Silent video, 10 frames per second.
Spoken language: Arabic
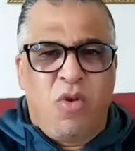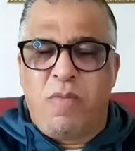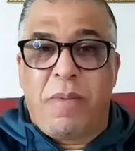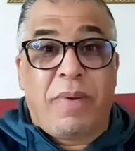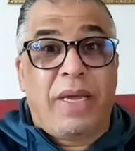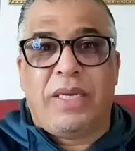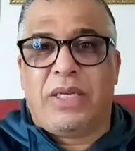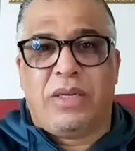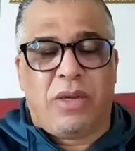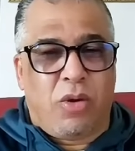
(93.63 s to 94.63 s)
وما
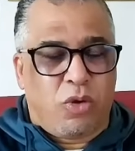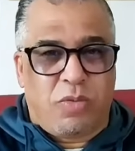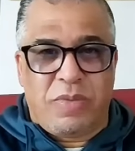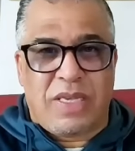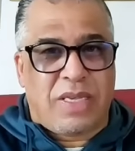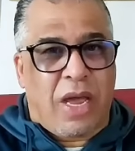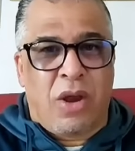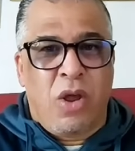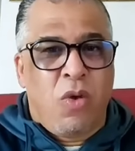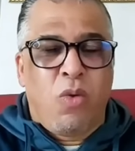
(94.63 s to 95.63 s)
بغيتش نخرج من
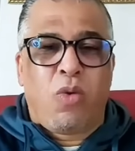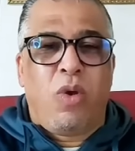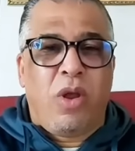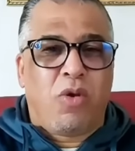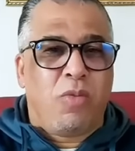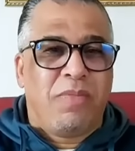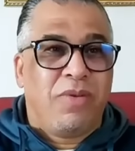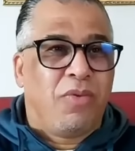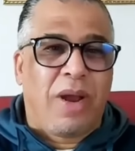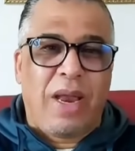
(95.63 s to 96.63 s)
السطر ونقول لكم
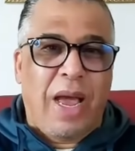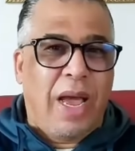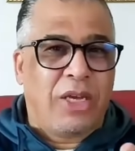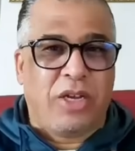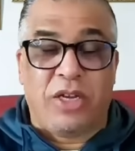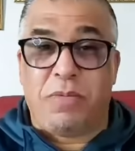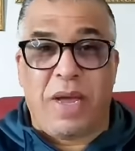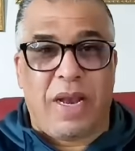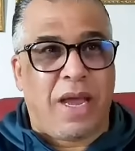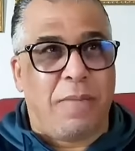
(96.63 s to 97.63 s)
والله إلا حاش
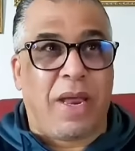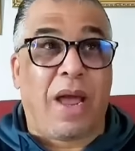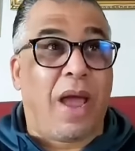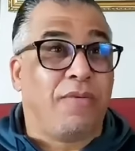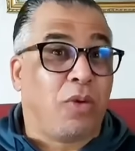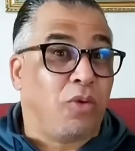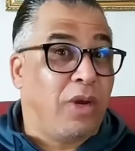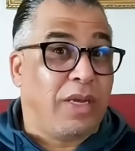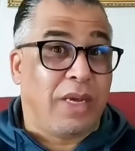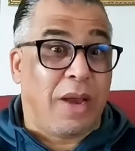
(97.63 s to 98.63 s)
حشمان الكاميرا خايف تخرج
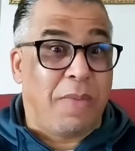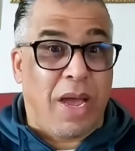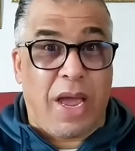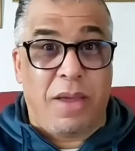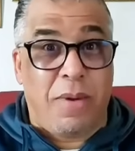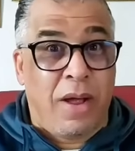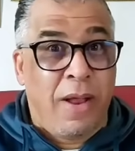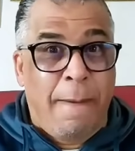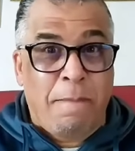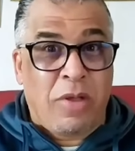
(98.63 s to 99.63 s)
لي شي كلمة خايبة
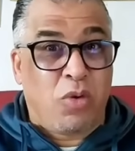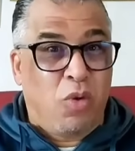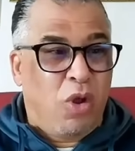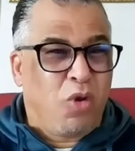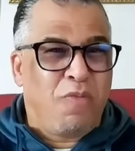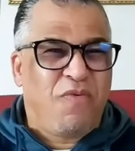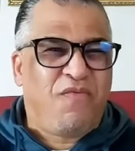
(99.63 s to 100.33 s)
بغيت نقول لكم